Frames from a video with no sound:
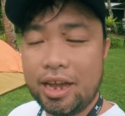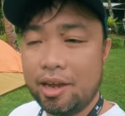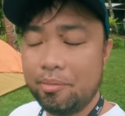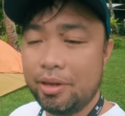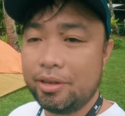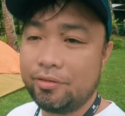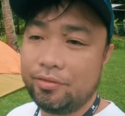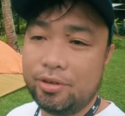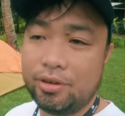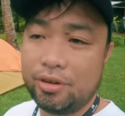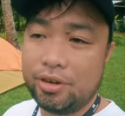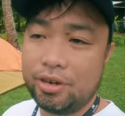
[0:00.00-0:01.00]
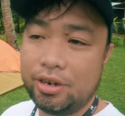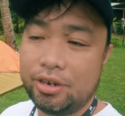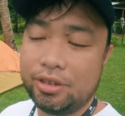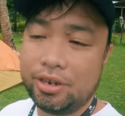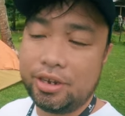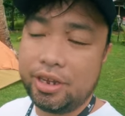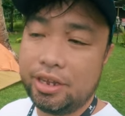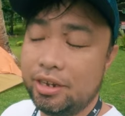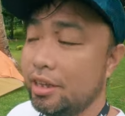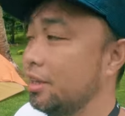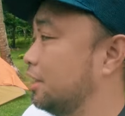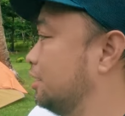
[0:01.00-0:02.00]
gamit for the
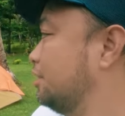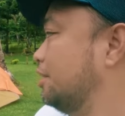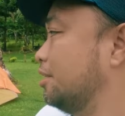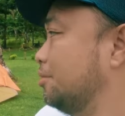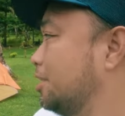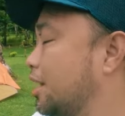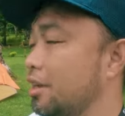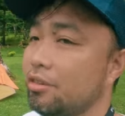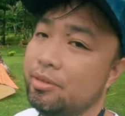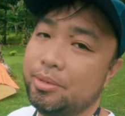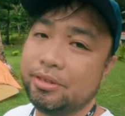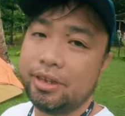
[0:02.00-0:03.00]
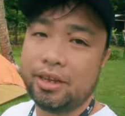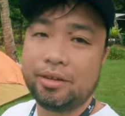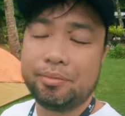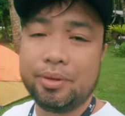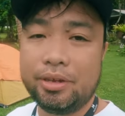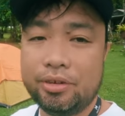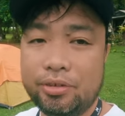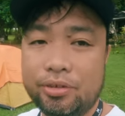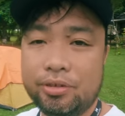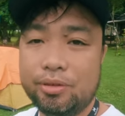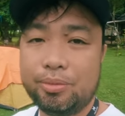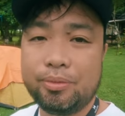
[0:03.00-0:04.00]
rain. Kaya hindi kami gaano nabasa.
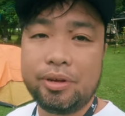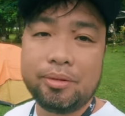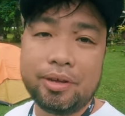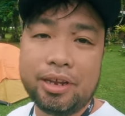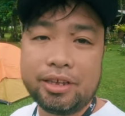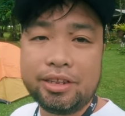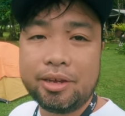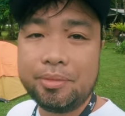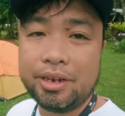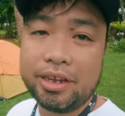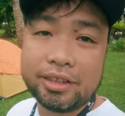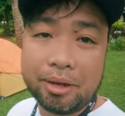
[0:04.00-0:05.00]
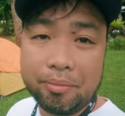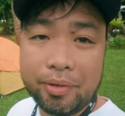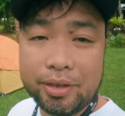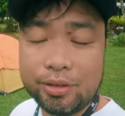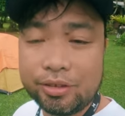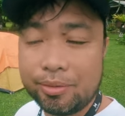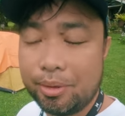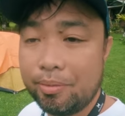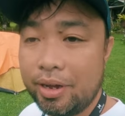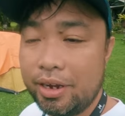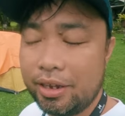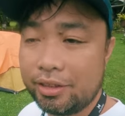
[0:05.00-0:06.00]
Pero, yung problema lang, hindi kami nakatambay dun sa
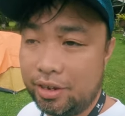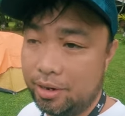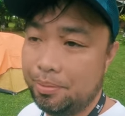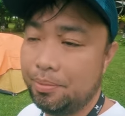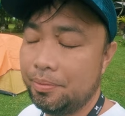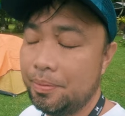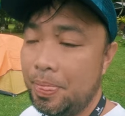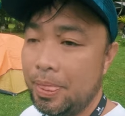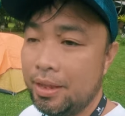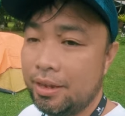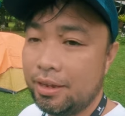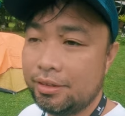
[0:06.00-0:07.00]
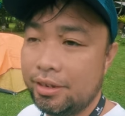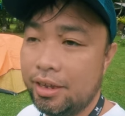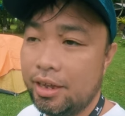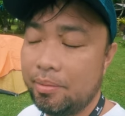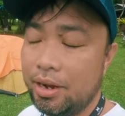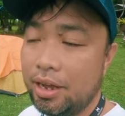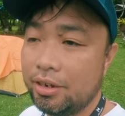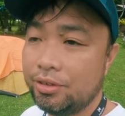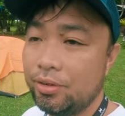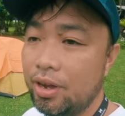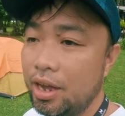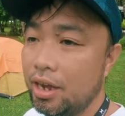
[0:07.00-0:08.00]
baba ng tarp. Kasi nga
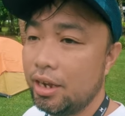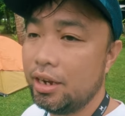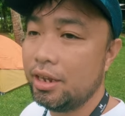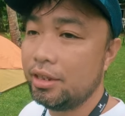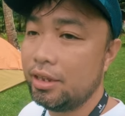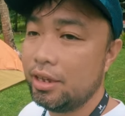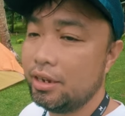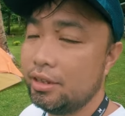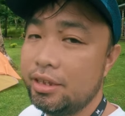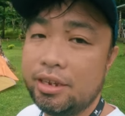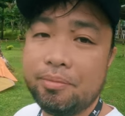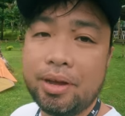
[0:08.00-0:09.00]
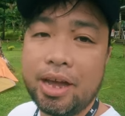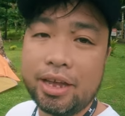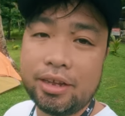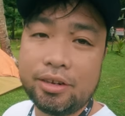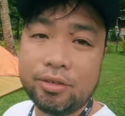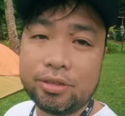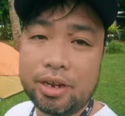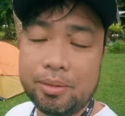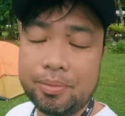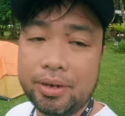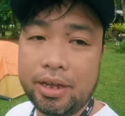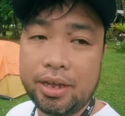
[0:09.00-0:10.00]
malakas yung hangin and then hindi na makaya ng
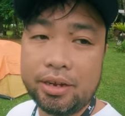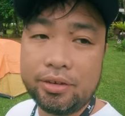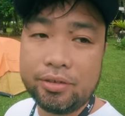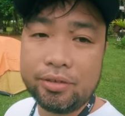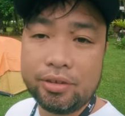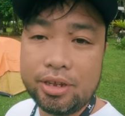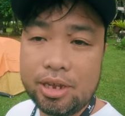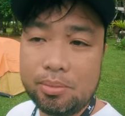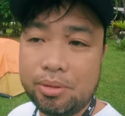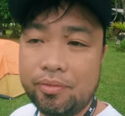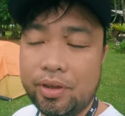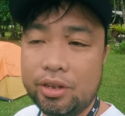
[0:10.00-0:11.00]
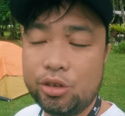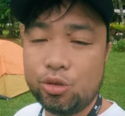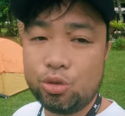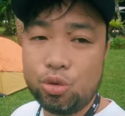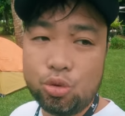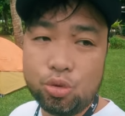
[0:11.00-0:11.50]
tarp na ano, prevent yung